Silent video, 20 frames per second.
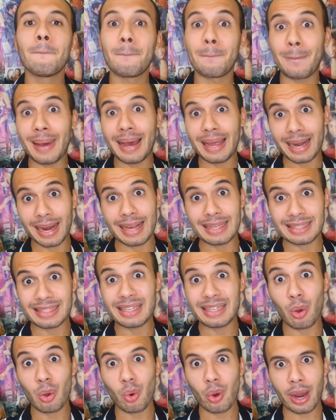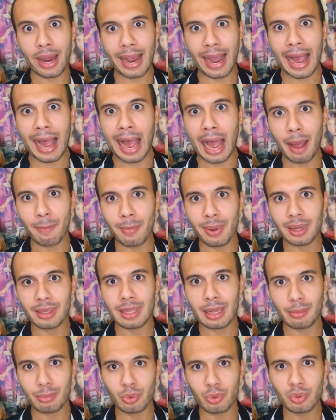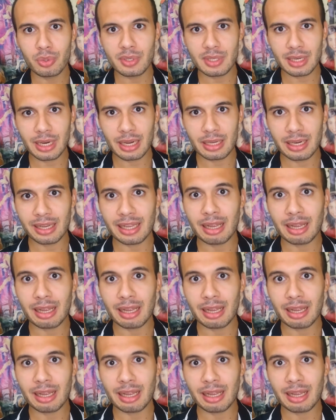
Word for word: Parece que é o karma da música, né?